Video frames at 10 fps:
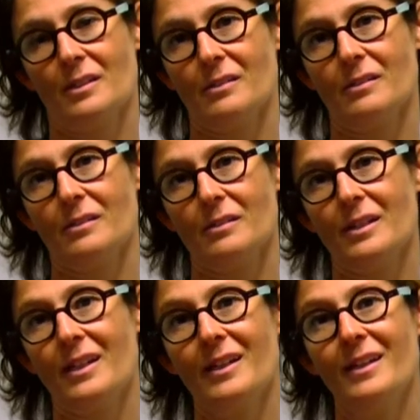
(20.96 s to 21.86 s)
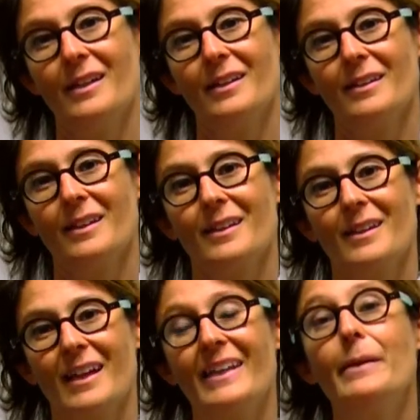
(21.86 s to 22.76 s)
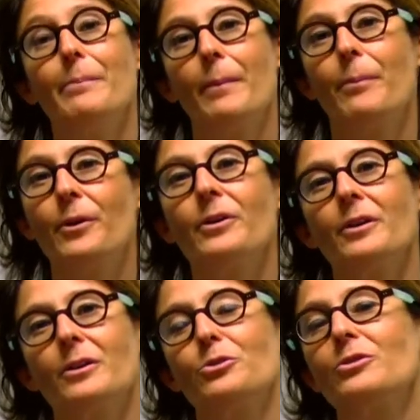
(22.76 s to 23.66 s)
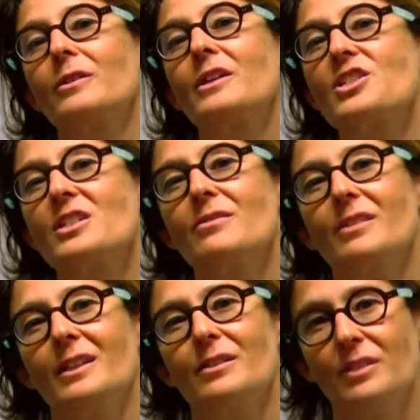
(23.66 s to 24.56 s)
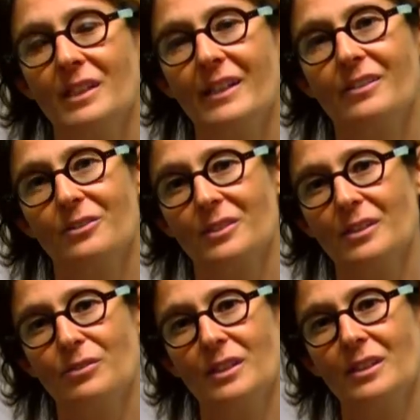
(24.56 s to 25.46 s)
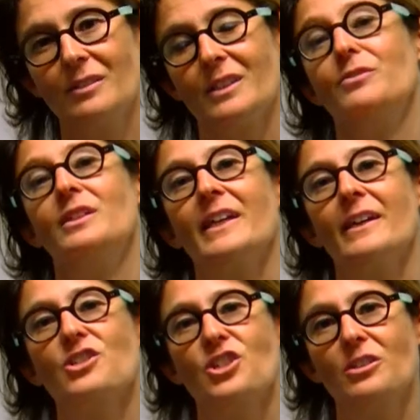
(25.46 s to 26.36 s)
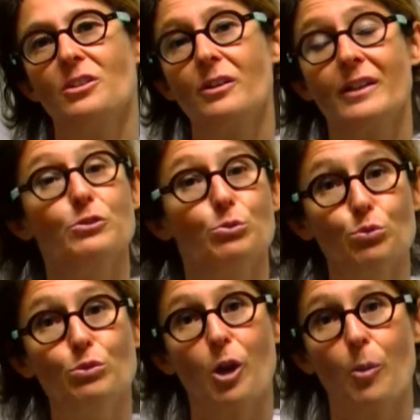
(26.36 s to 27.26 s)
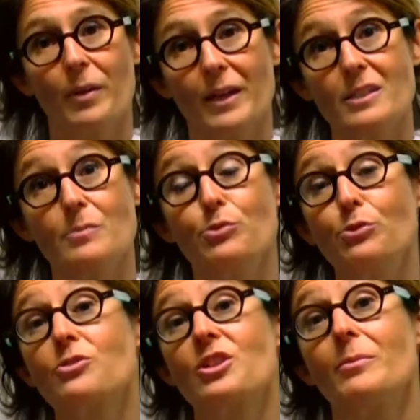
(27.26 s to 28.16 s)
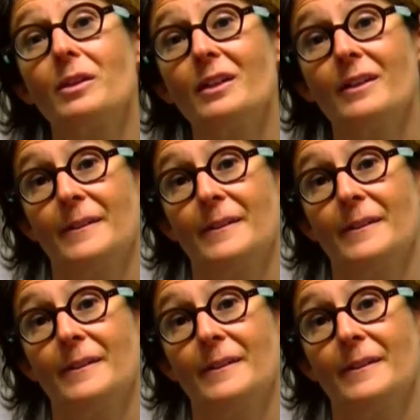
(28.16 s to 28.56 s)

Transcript: euh, et, et qu'elles n'aient pas peur de s'engager vers des filières scientifiques, vers des filières ingénieurs. Elles y ont toute leur place, plus que jamais